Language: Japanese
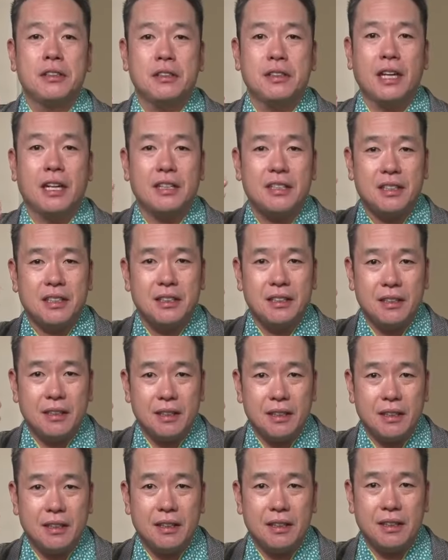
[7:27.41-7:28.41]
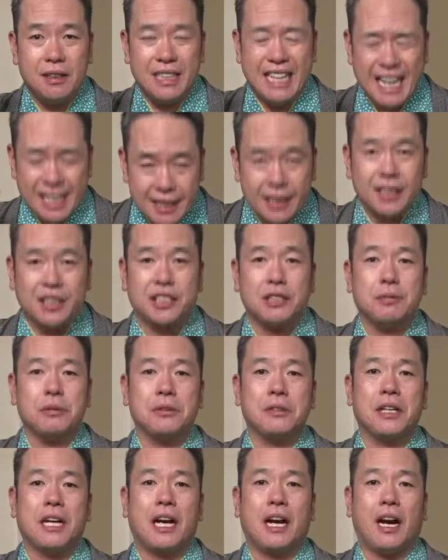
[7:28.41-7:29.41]
でなぜ自
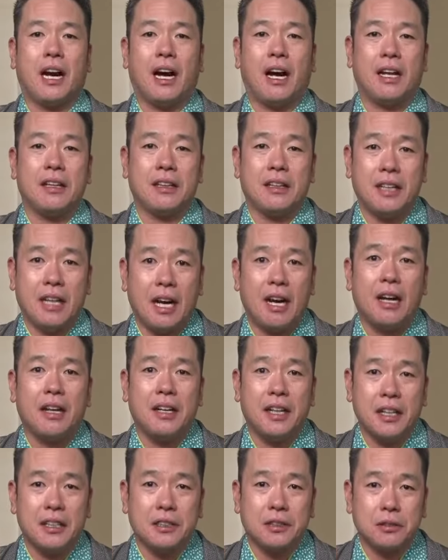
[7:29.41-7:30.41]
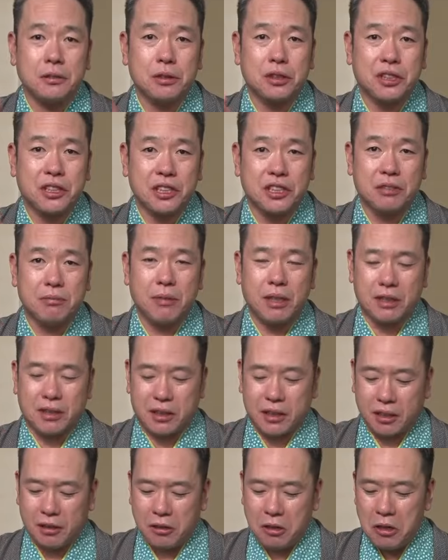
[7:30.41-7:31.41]
分があんなレースをしてし
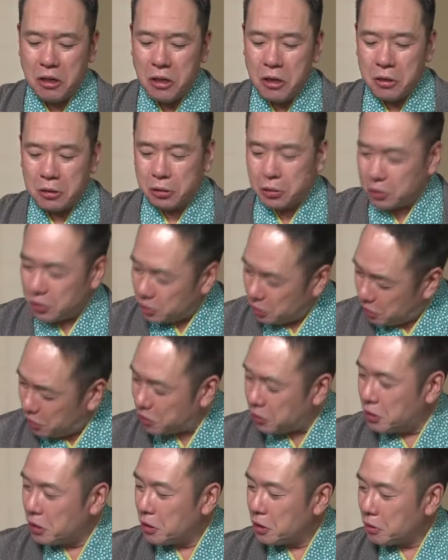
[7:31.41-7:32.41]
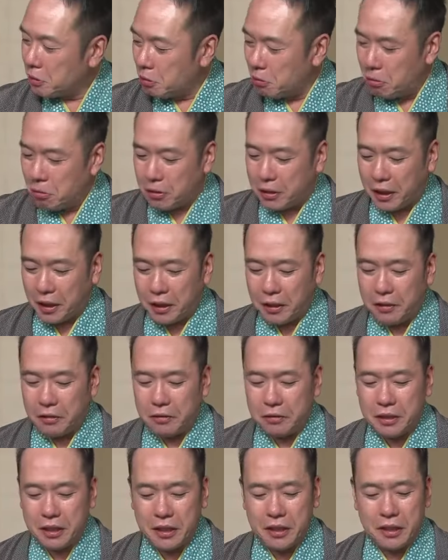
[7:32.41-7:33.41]
まったのという後悔
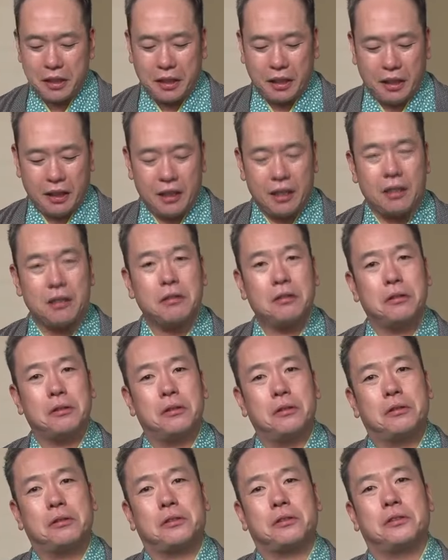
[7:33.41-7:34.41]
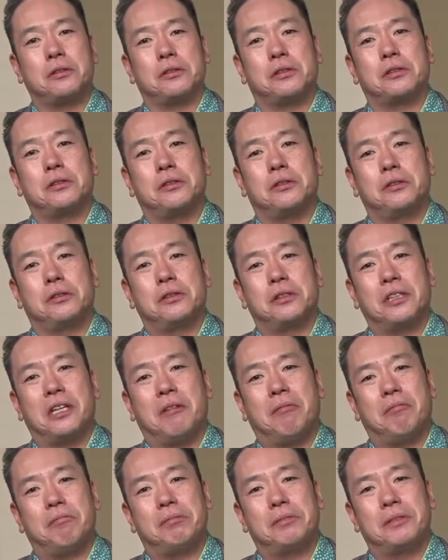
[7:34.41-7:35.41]
の念からの翌年の
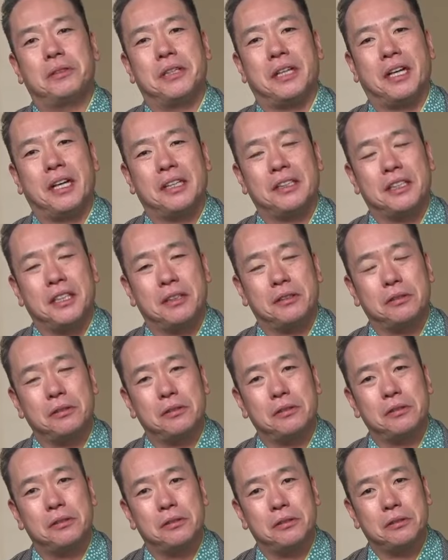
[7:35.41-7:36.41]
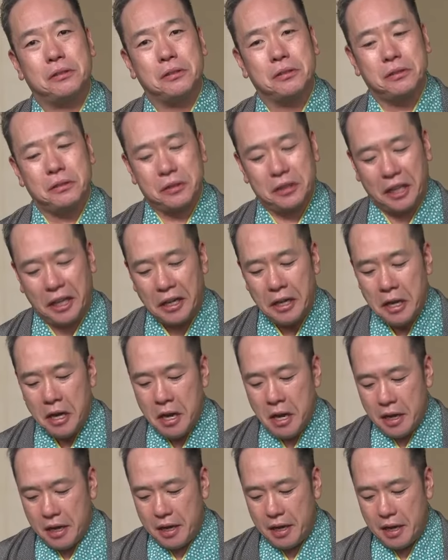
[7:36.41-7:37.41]
グランプリ覇者ということで、
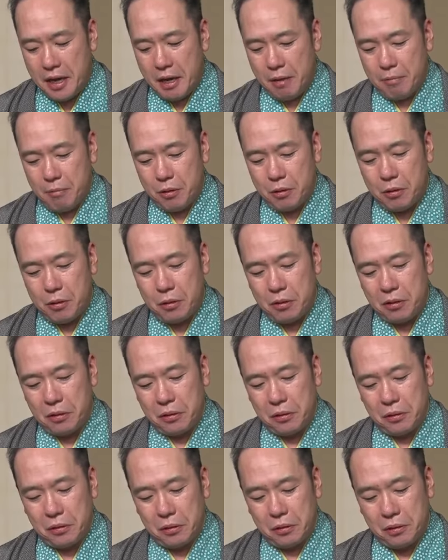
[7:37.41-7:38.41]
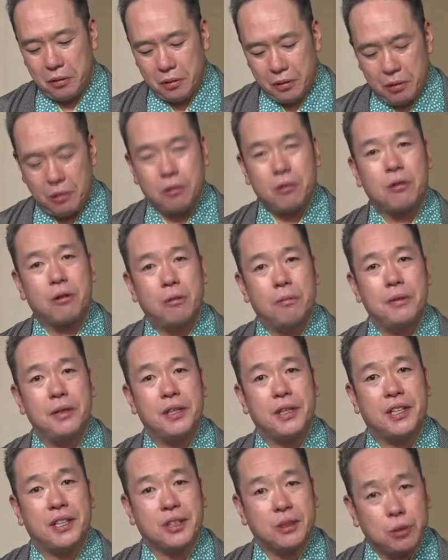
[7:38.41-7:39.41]
えー、もう喜
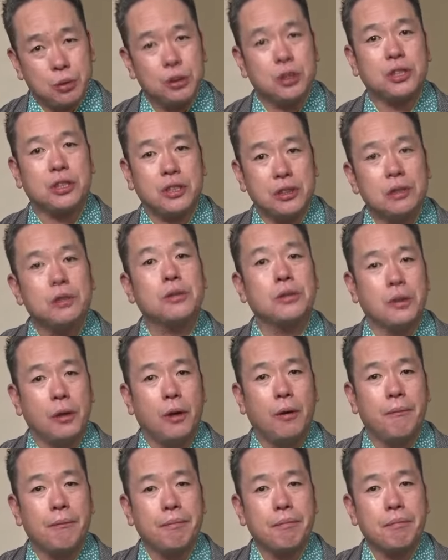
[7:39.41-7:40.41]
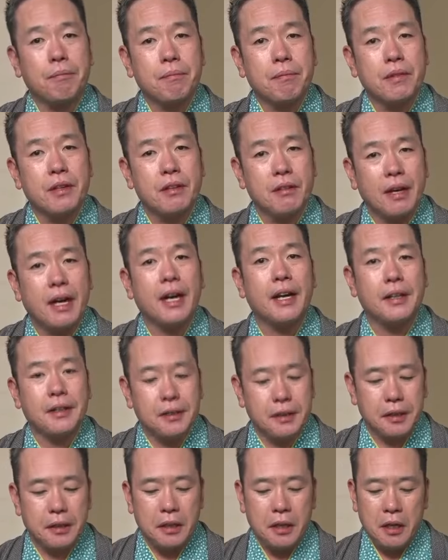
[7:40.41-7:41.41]
びひとしおのいわゆ
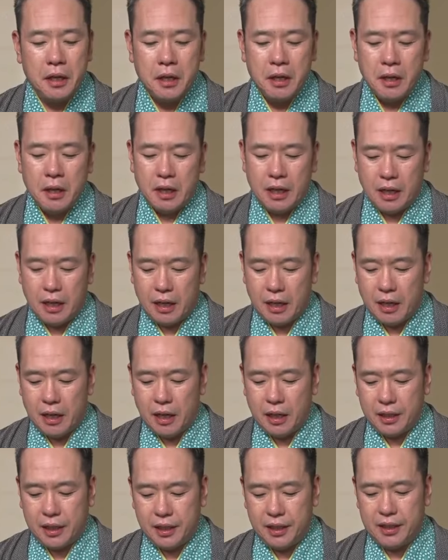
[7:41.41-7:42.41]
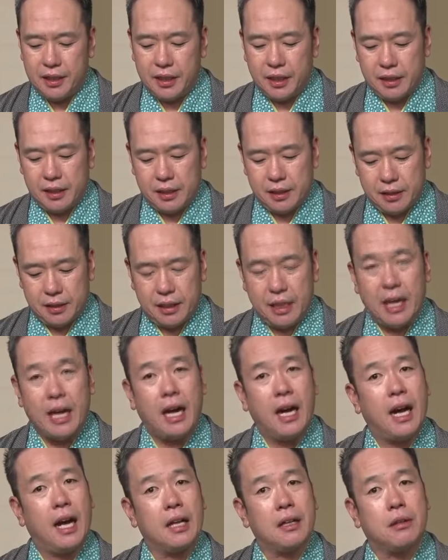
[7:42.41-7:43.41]
るあ記事がず
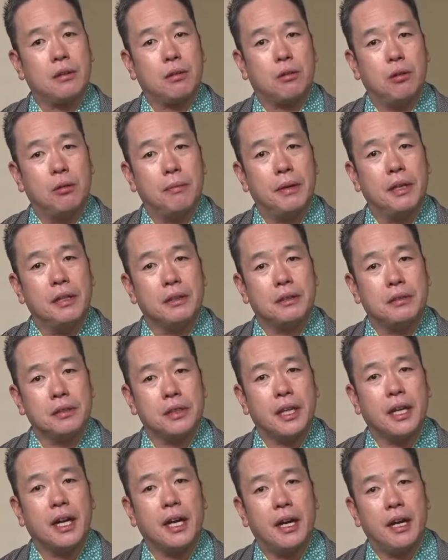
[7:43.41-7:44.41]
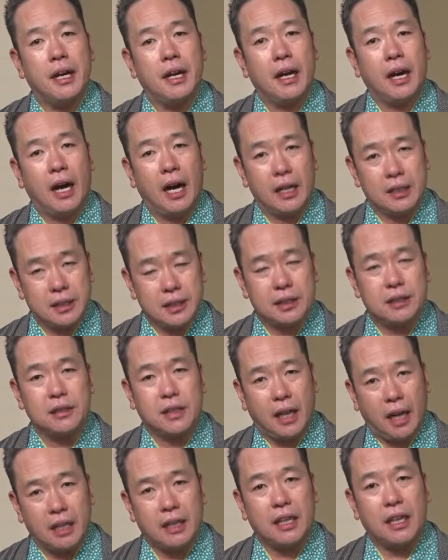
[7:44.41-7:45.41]
らっとコメントで熱
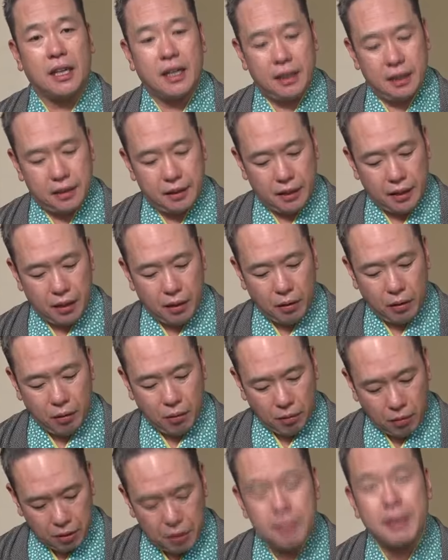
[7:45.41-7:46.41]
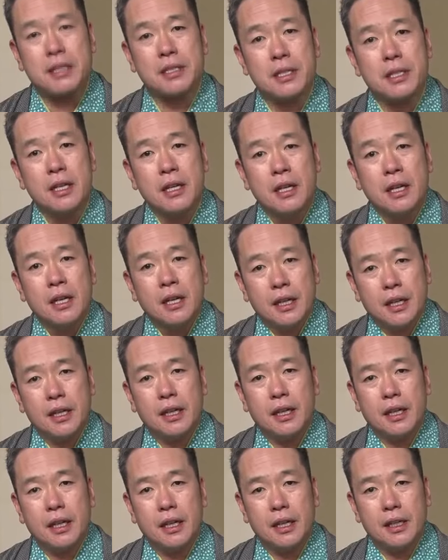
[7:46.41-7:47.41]
く語られております。
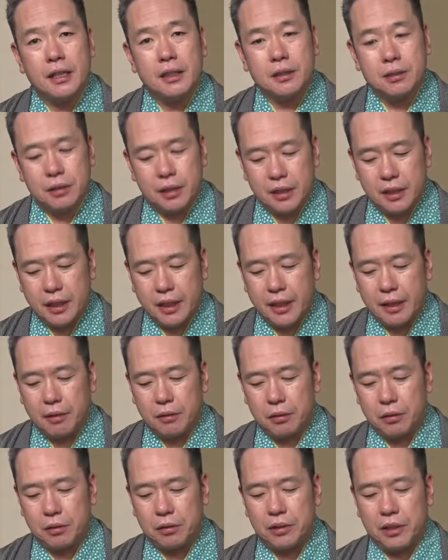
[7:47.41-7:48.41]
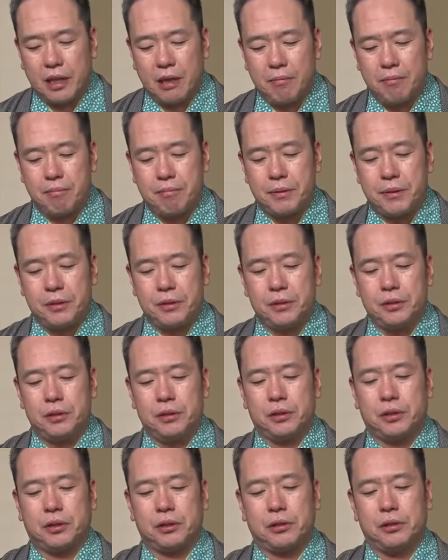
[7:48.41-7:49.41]
えー、それでこのグランプリ
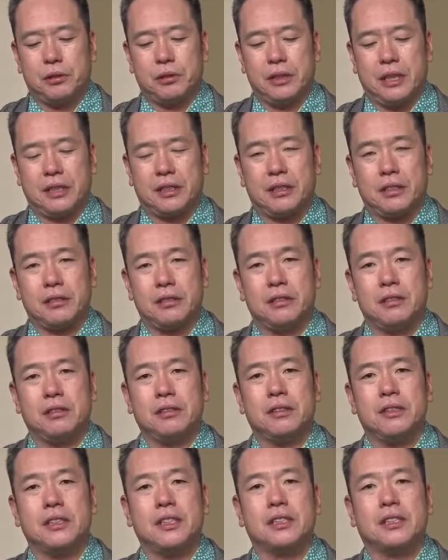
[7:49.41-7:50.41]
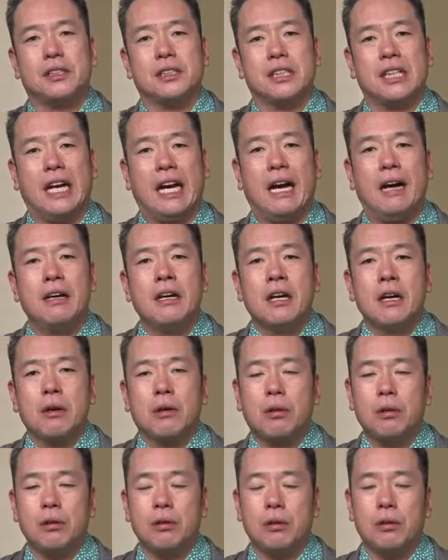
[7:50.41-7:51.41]
優勝はするんですが
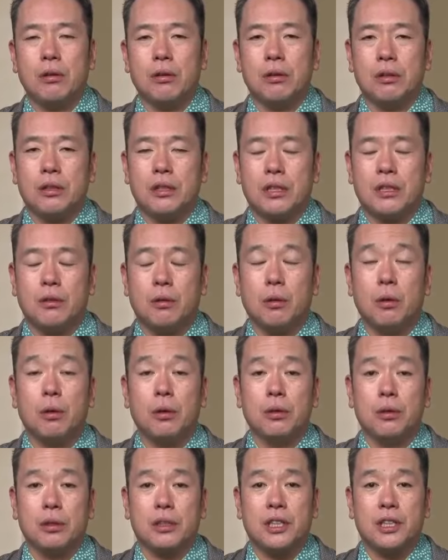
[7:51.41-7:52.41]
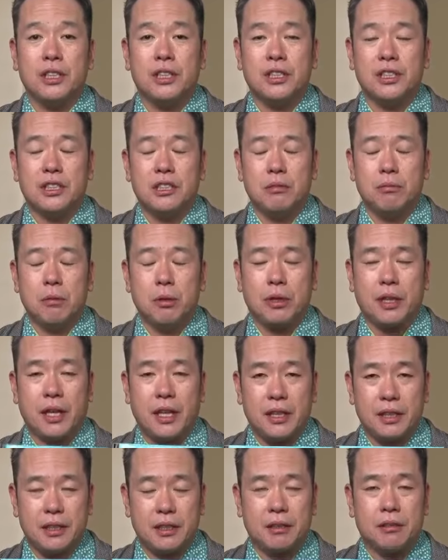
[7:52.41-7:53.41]
この今日の記事にも
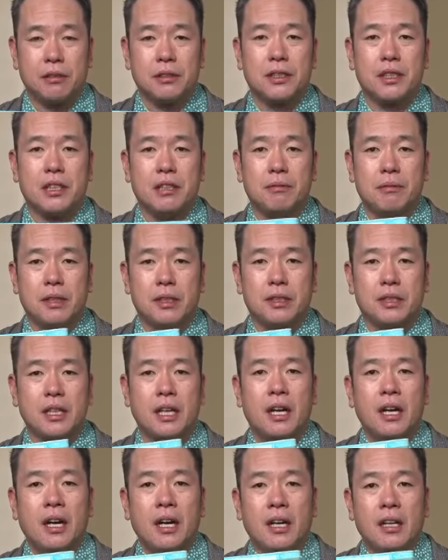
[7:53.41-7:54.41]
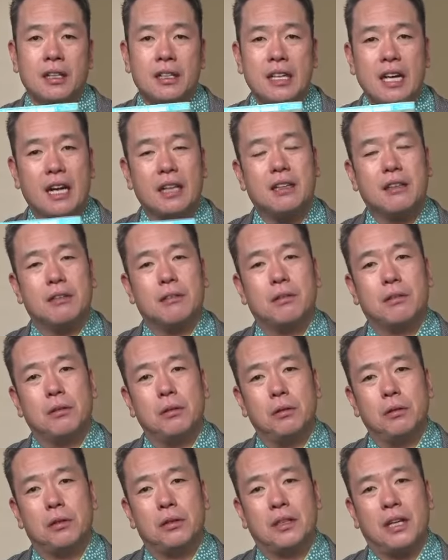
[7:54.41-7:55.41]
書いてございましたやっ
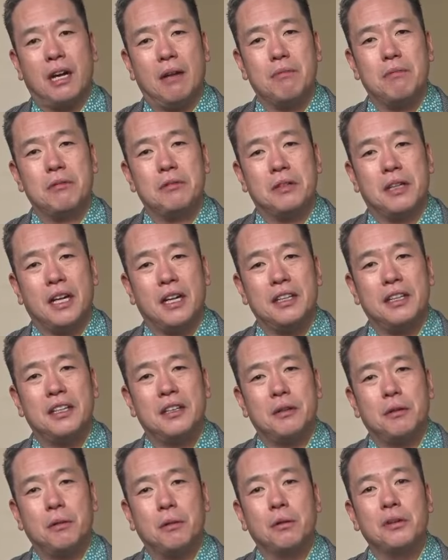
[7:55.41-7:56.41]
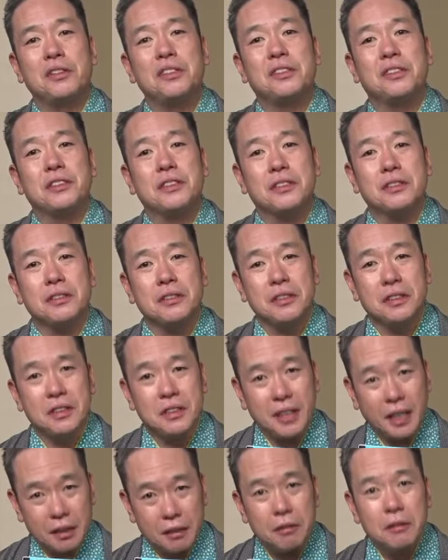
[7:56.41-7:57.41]
と田村に追いつい
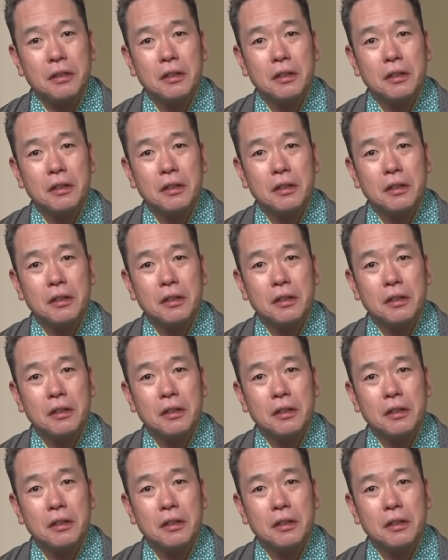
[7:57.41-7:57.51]
た